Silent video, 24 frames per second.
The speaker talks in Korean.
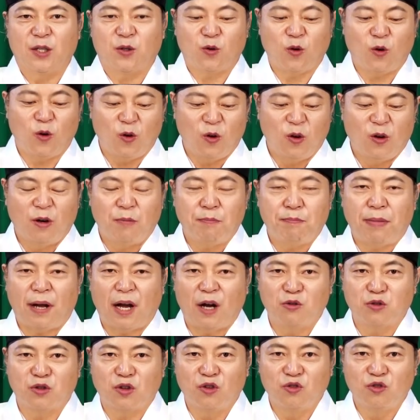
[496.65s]
있고
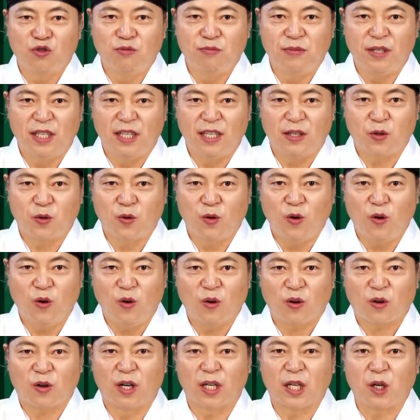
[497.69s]
파우더룸이
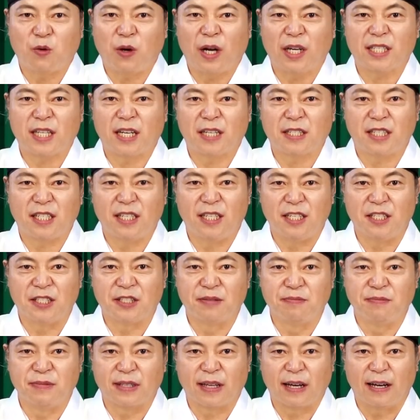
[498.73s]
있고 거기에 화장실이
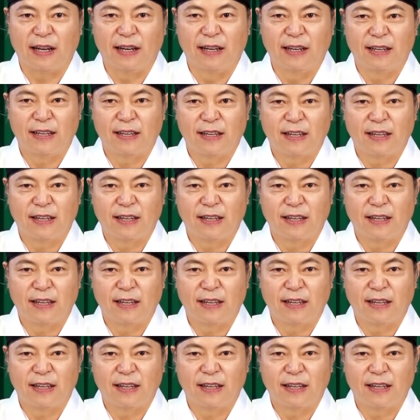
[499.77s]
있습니다.